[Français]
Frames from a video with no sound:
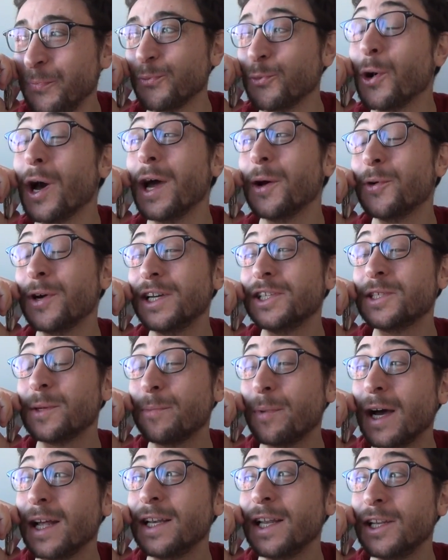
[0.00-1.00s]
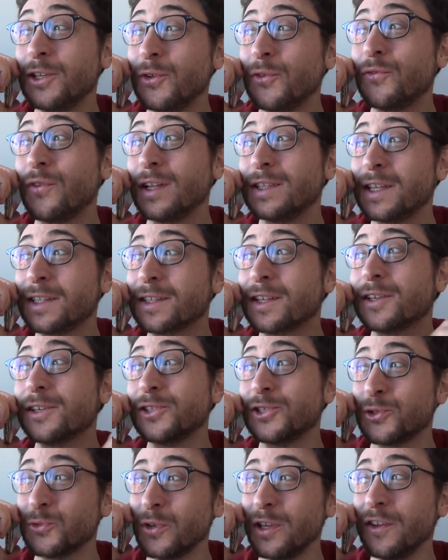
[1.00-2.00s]
Ouais, ouais, j'ai parlé du fait
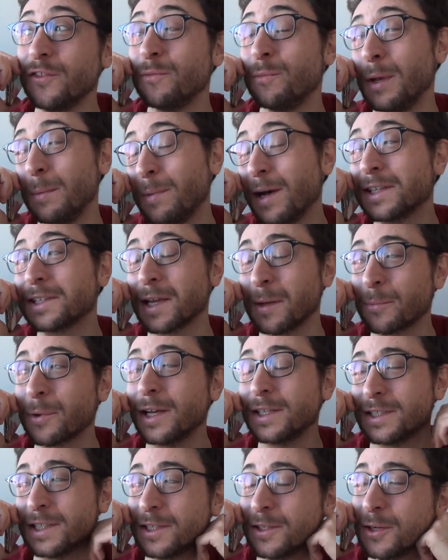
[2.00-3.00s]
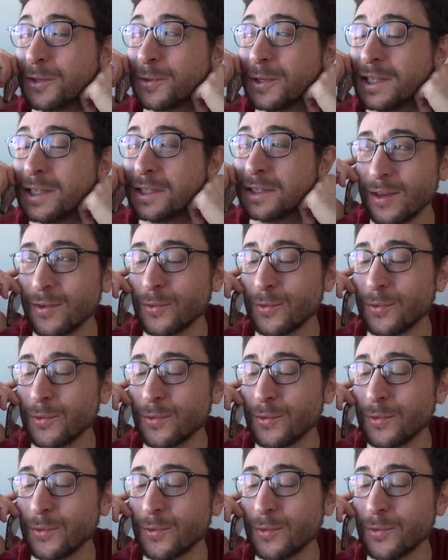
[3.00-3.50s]
d'être juif, mais pas très pratiquant, ouais.